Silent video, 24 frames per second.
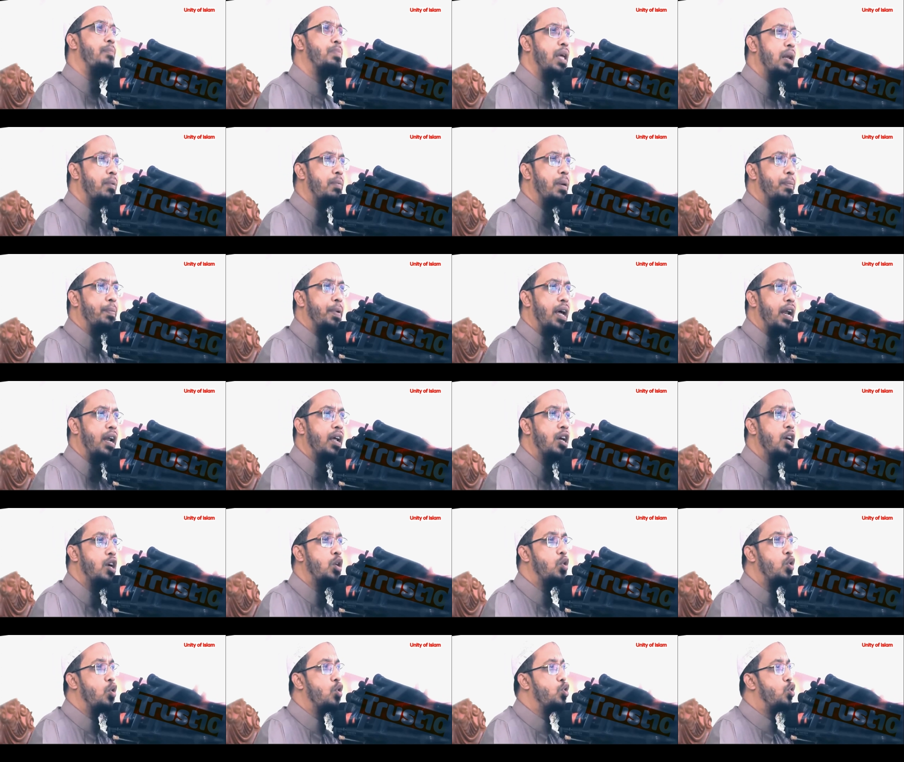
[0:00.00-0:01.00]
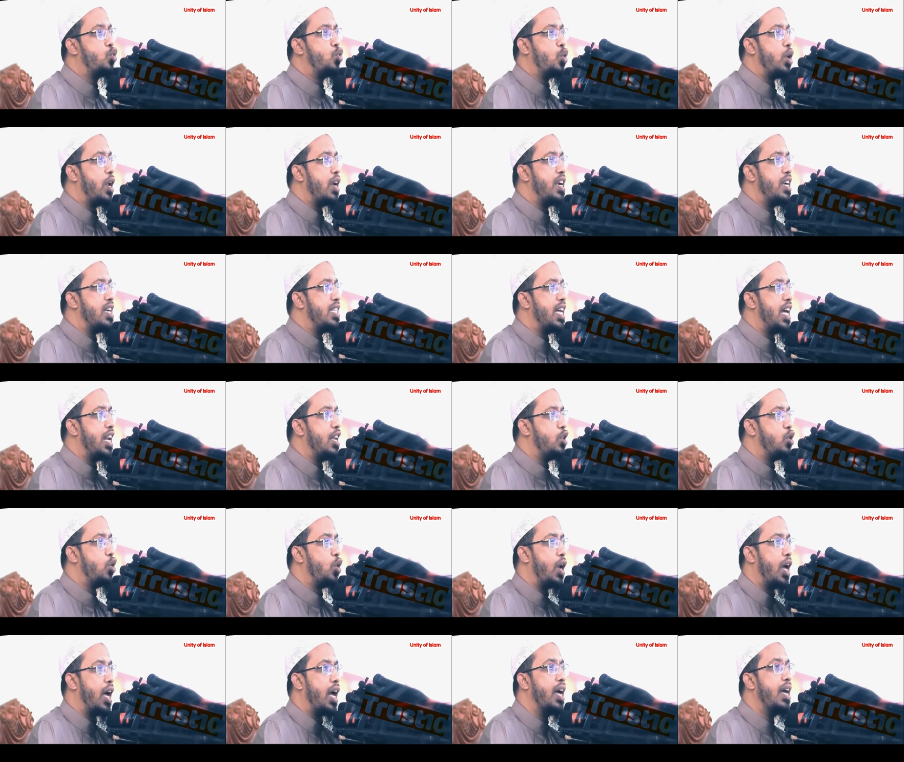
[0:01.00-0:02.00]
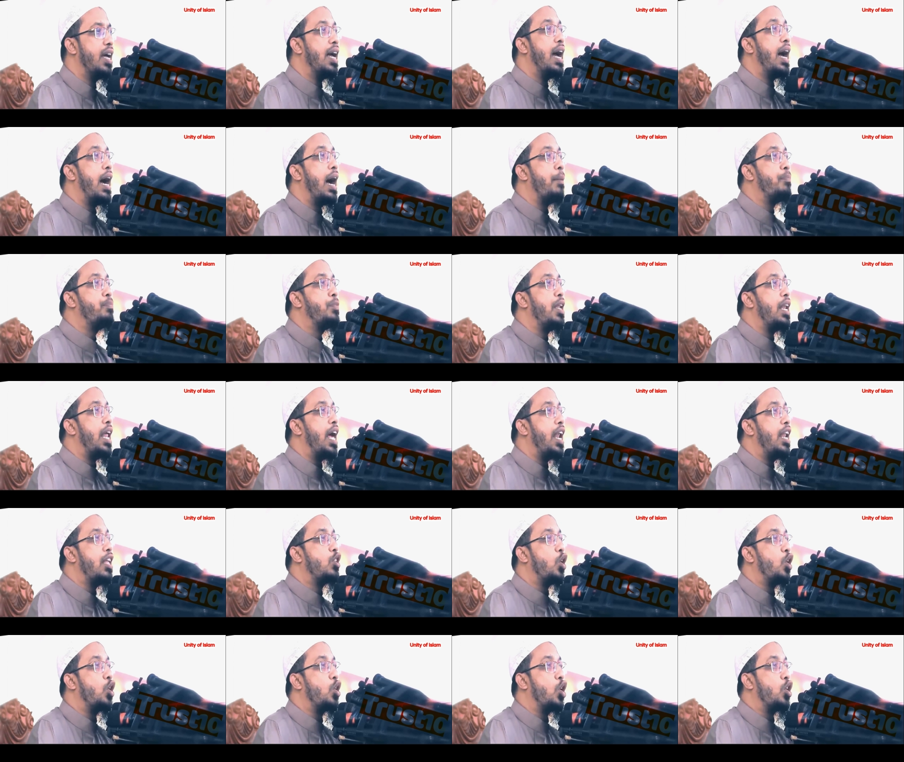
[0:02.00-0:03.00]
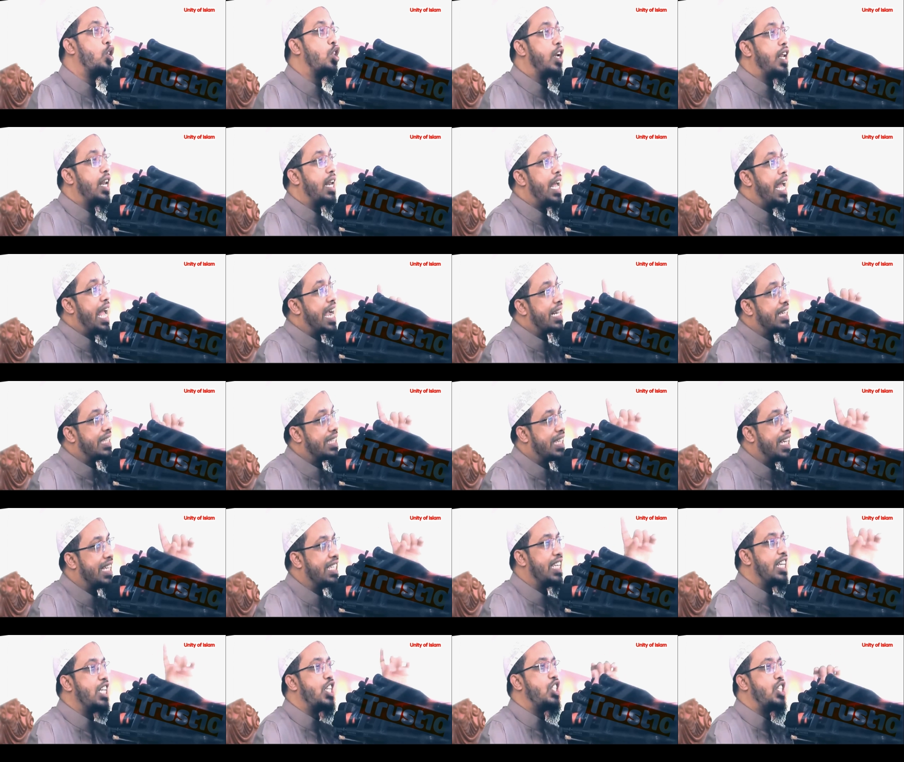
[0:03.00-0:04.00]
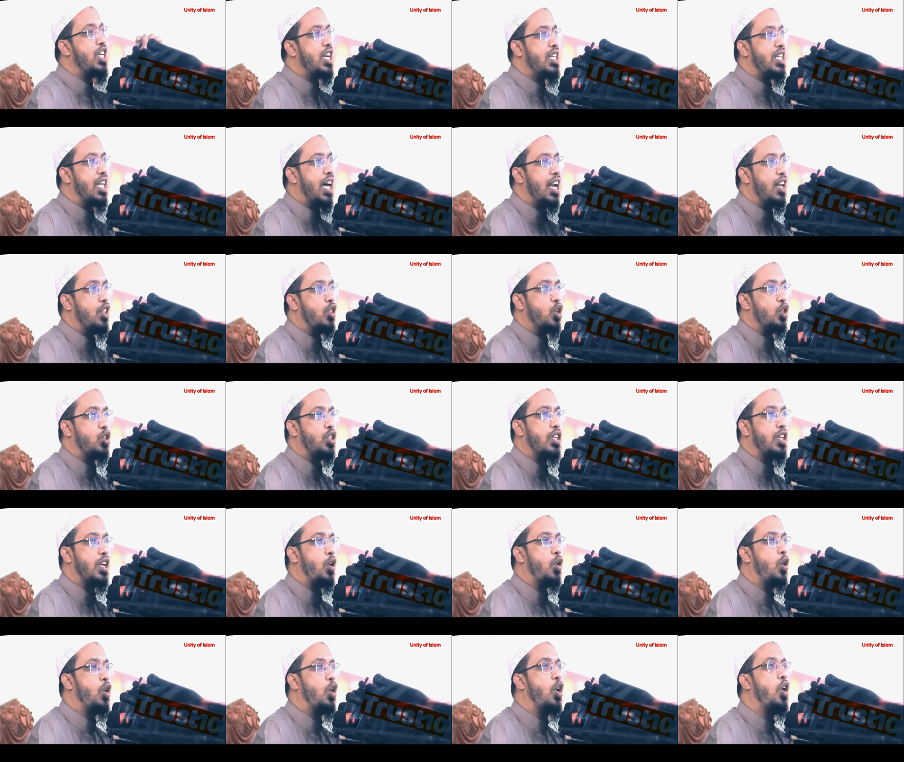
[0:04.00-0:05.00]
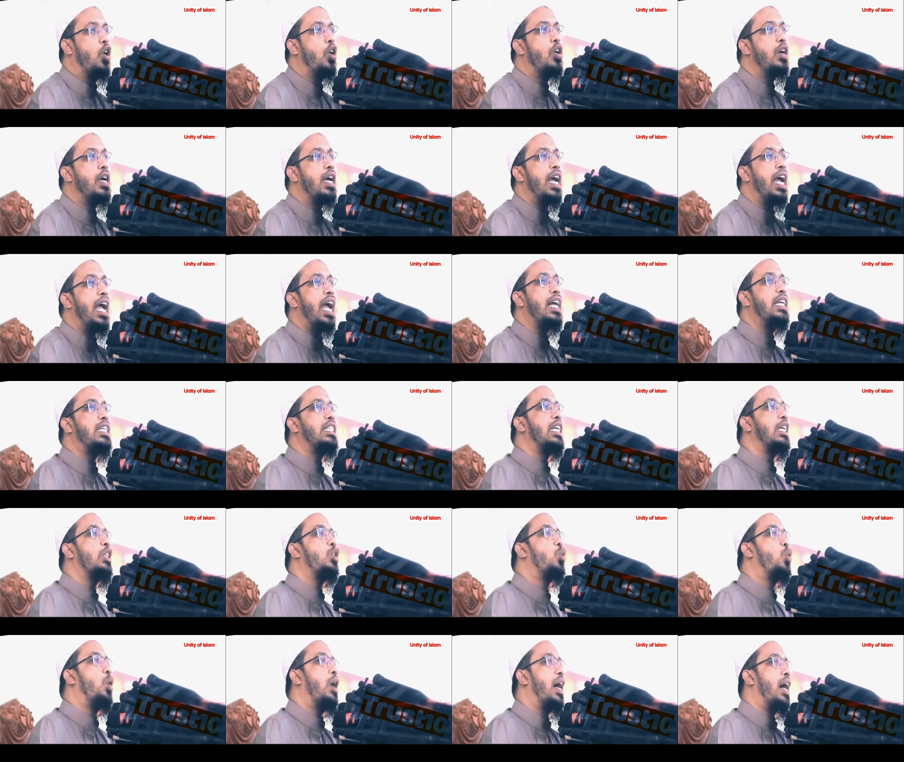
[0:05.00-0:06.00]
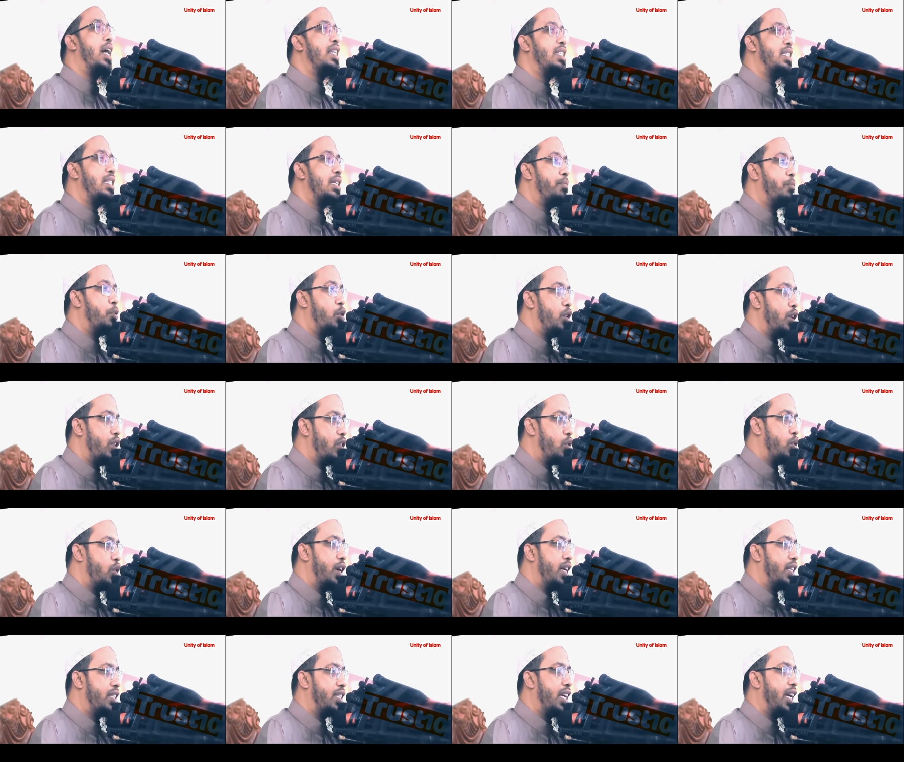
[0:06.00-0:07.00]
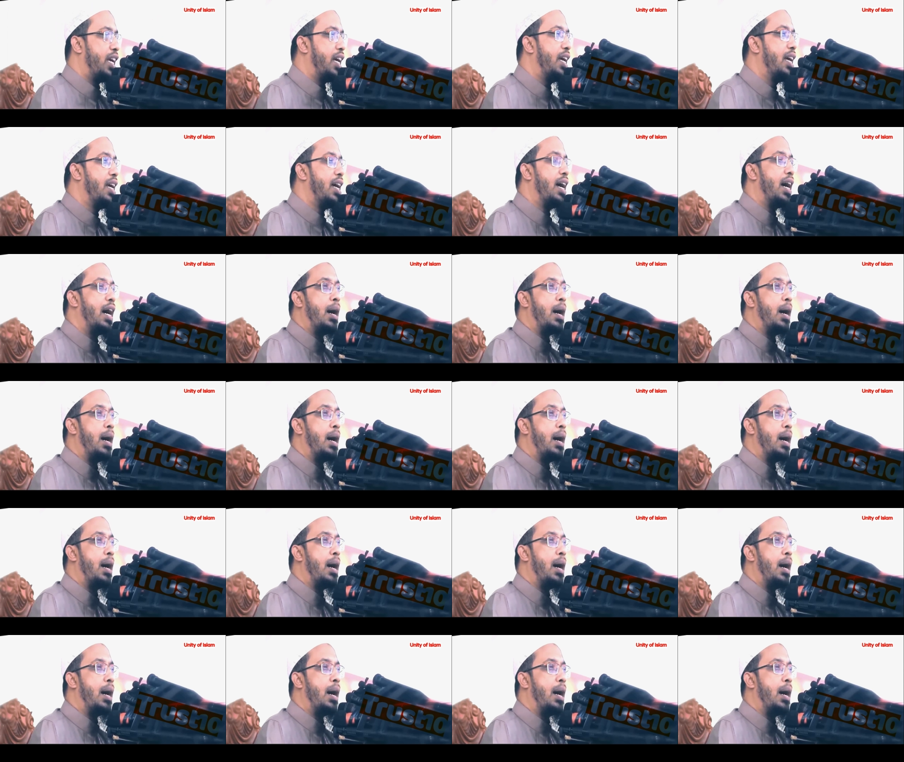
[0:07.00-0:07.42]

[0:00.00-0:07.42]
আপনার ব্যাপার সুরা নির্ধারিত না আপনি লাইলাতুল কদরের একটা জিনিস নির্ধারিত সেটা হলো একটা দোয়া হাদিসে বর্ণিত হয়েছে